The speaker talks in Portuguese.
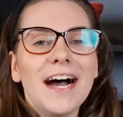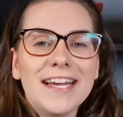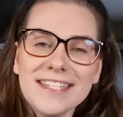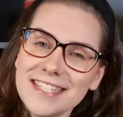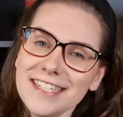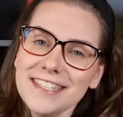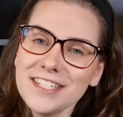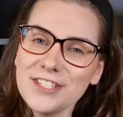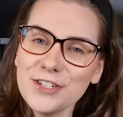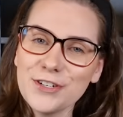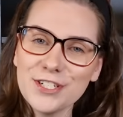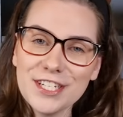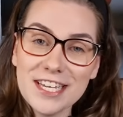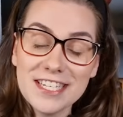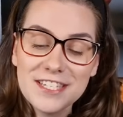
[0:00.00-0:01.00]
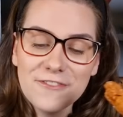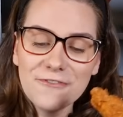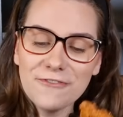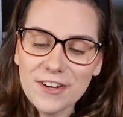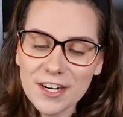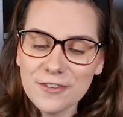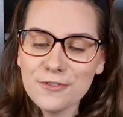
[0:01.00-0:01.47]
A receita de hoje é esse
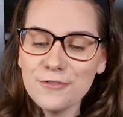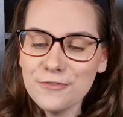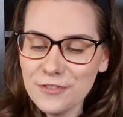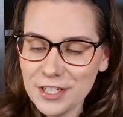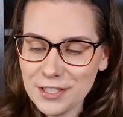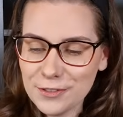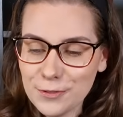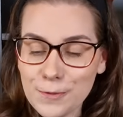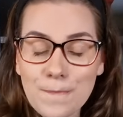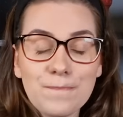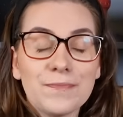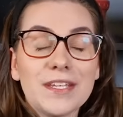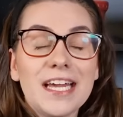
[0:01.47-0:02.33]
frango frito,